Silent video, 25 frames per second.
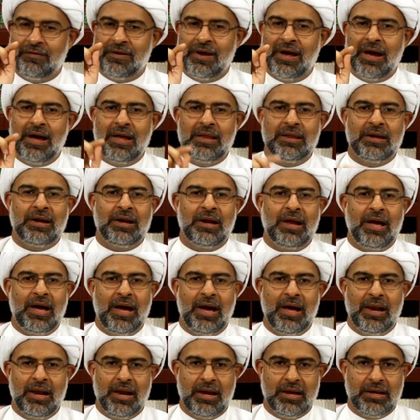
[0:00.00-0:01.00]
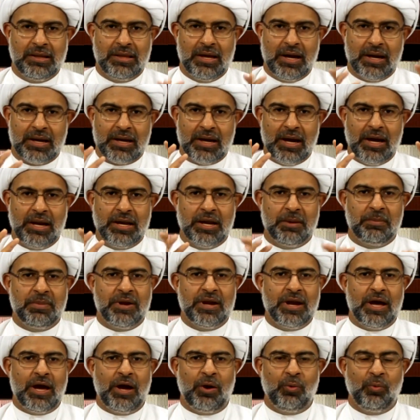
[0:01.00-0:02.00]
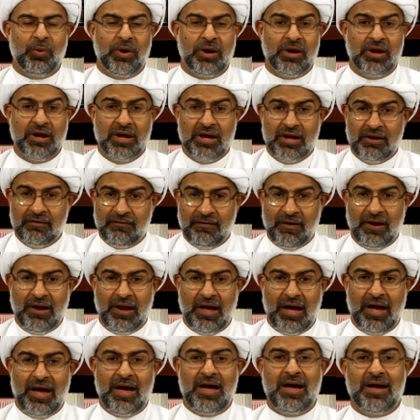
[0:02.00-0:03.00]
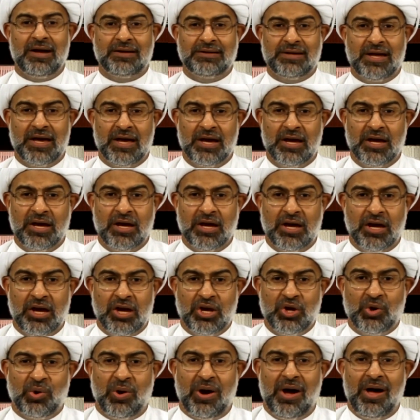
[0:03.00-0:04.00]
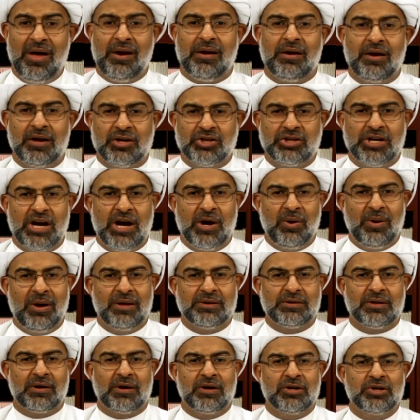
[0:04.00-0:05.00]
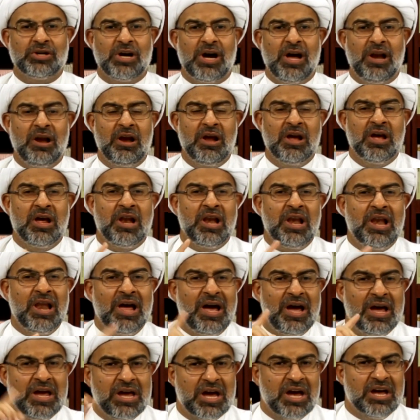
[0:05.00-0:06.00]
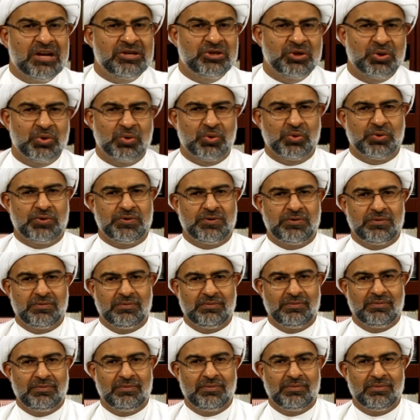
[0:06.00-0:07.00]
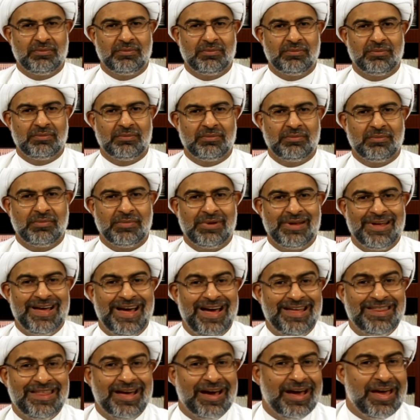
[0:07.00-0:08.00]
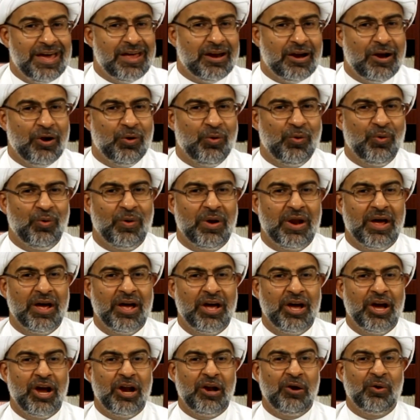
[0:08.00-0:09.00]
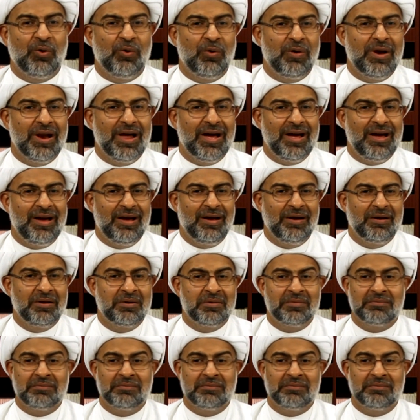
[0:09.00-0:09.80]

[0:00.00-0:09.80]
في هذه الحالة إذا كان بنحو في العادة يحرك شهوات الرجال لا يجوز هذا غير الأولى الأولى